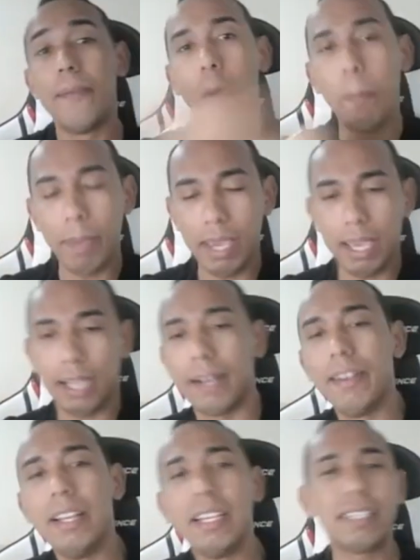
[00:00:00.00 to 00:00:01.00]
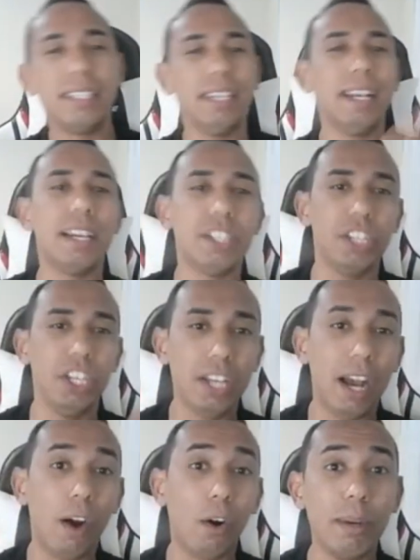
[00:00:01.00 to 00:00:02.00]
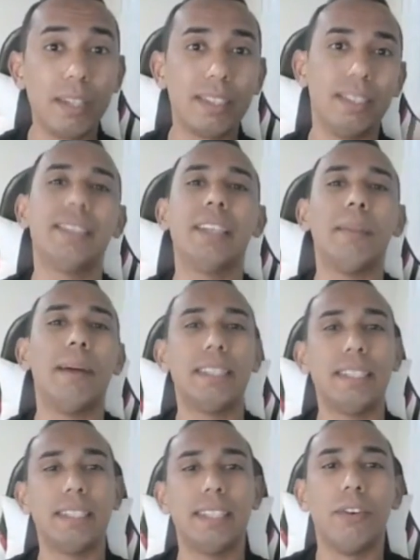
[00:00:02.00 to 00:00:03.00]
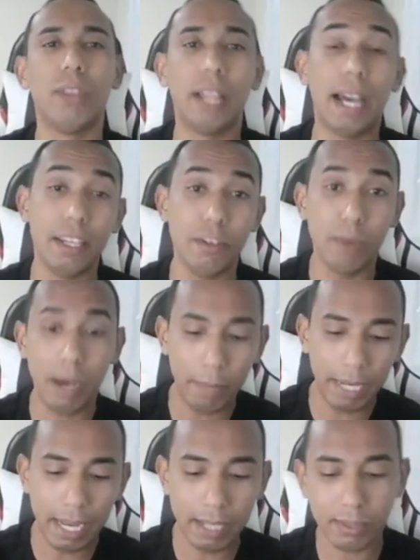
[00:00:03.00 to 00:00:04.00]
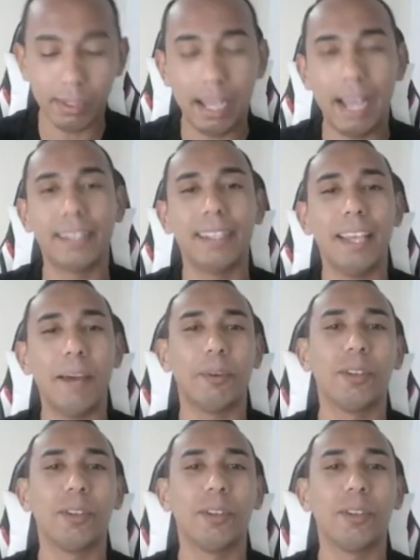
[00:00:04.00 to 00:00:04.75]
Não perca. Siga a gente, arroba Sistematizei Online. Um abraço, até a